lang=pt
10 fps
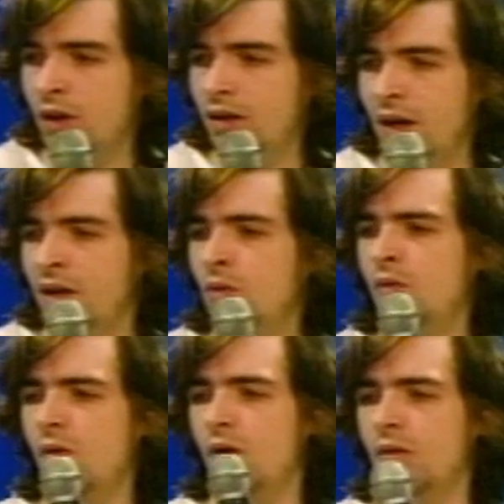que
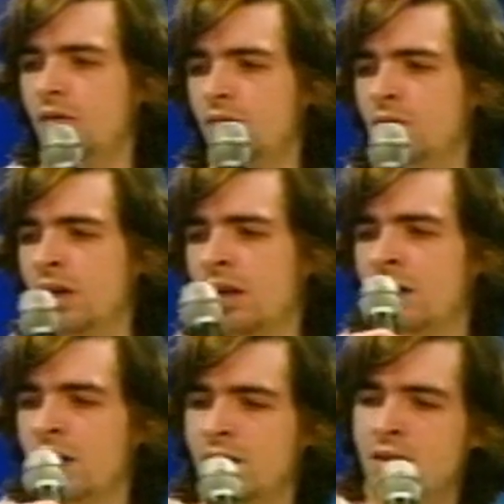treinou na
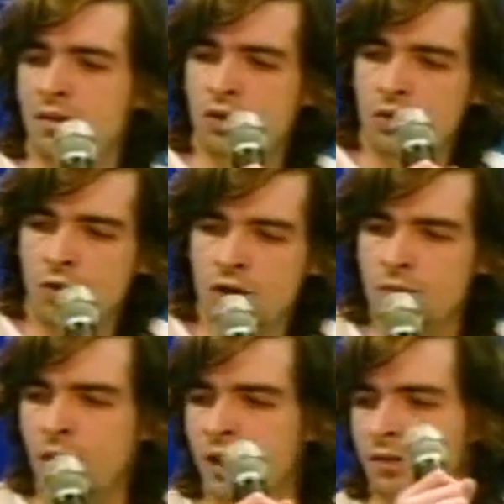data de hoje
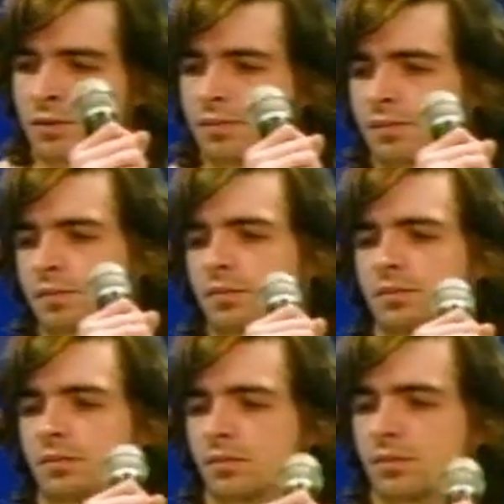de manhã.
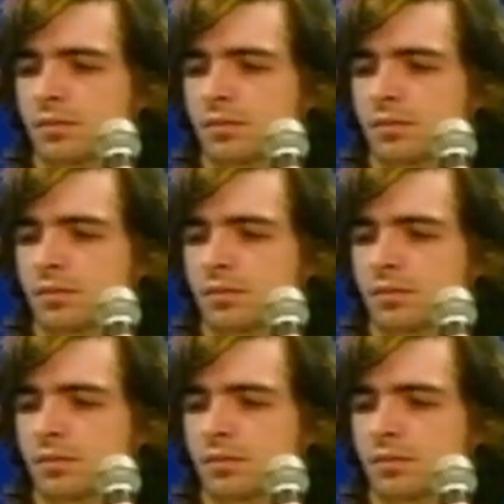É.